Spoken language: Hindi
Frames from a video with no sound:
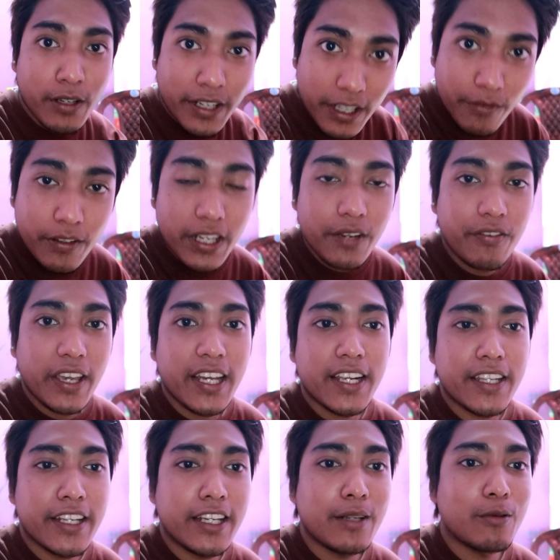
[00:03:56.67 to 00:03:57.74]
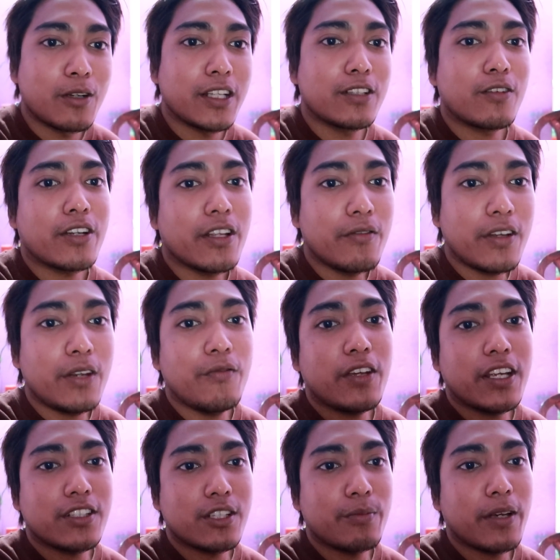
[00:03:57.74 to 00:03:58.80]
रीवेरीफाई करने के लिए बोले तो
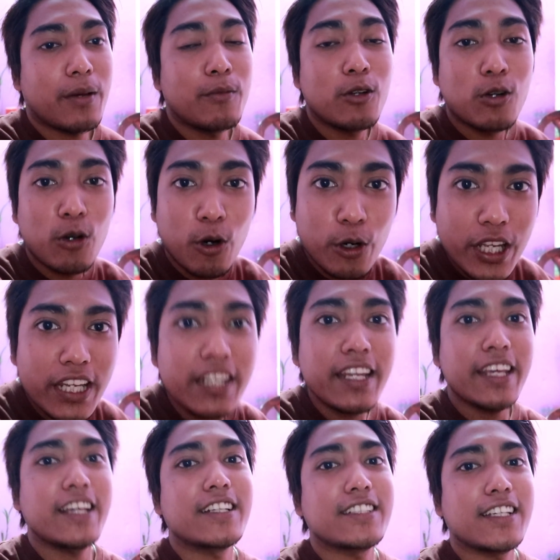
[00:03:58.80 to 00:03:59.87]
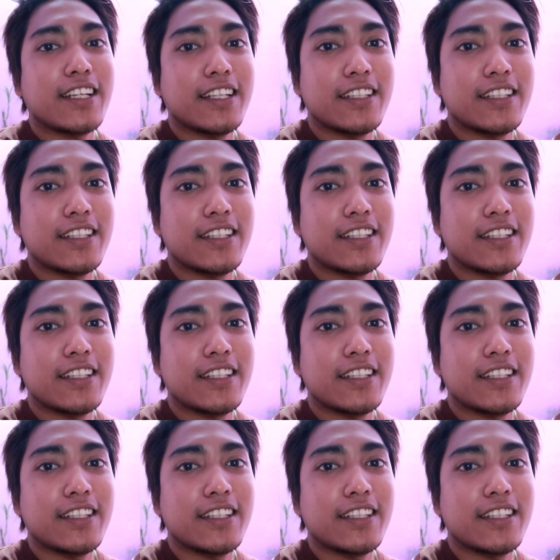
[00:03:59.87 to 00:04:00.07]
रीवेरीफिकेशन में हम लोग लॉग नहीं कर सक रहा